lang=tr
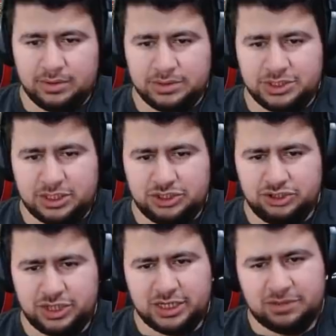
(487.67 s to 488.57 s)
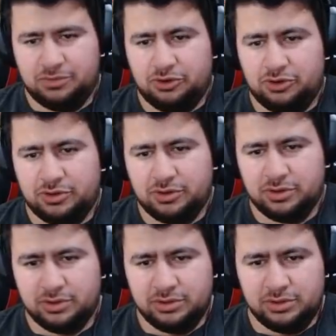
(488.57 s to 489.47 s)
Çalışıyor da gitmiyor.
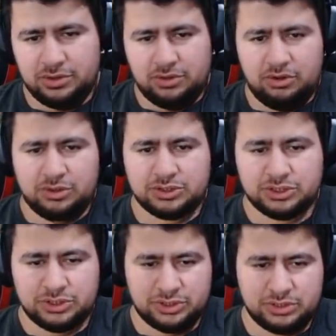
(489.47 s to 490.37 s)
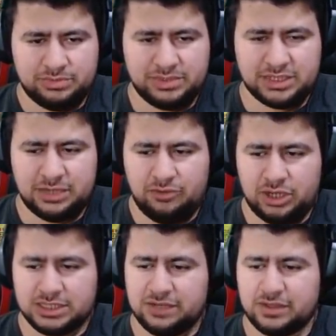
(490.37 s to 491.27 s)
Olsun. Biz seni böyle sevdik.